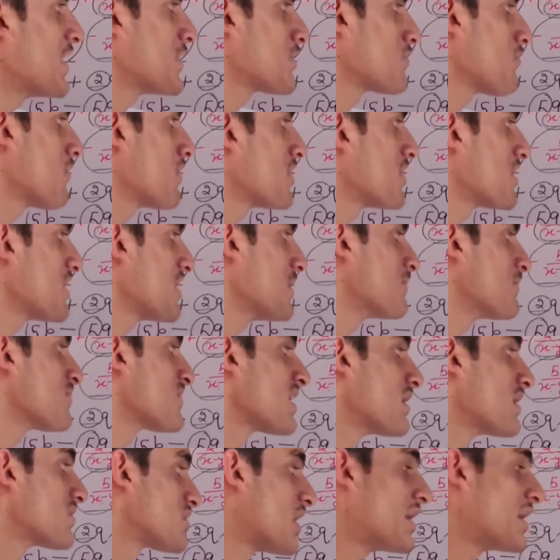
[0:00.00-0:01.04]
टेन ट्वेंटी
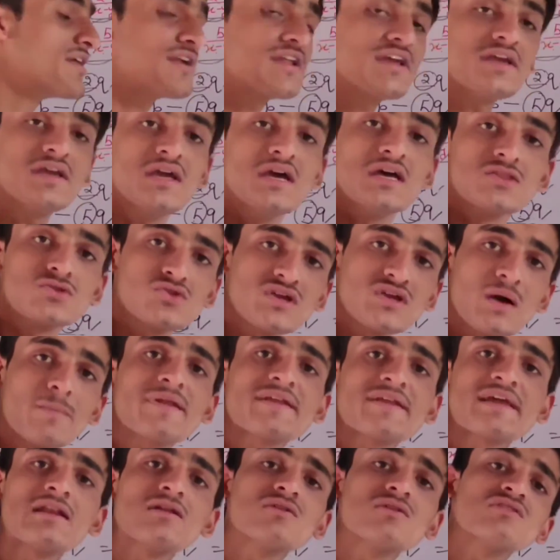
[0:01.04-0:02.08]
थर्टी तो यहाँ
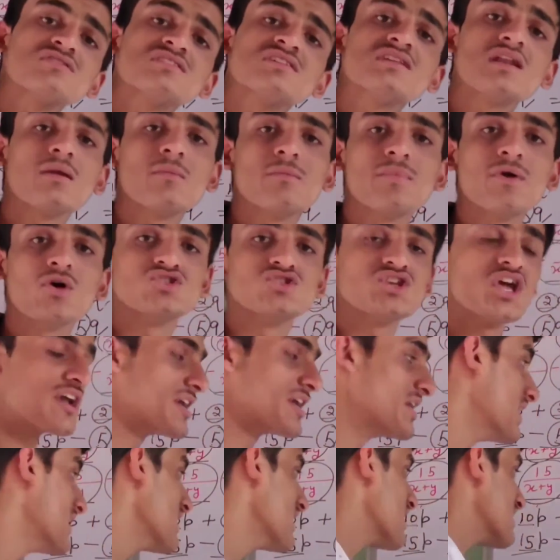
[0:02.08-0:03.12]
पर कैलकुलेशन लंबी हो
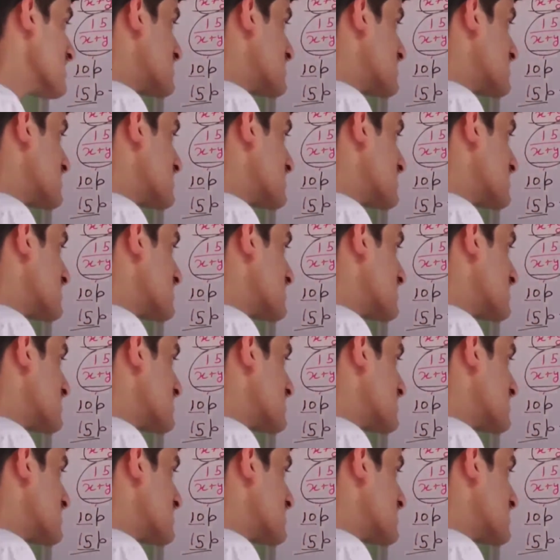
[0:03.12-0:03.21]
जाएगी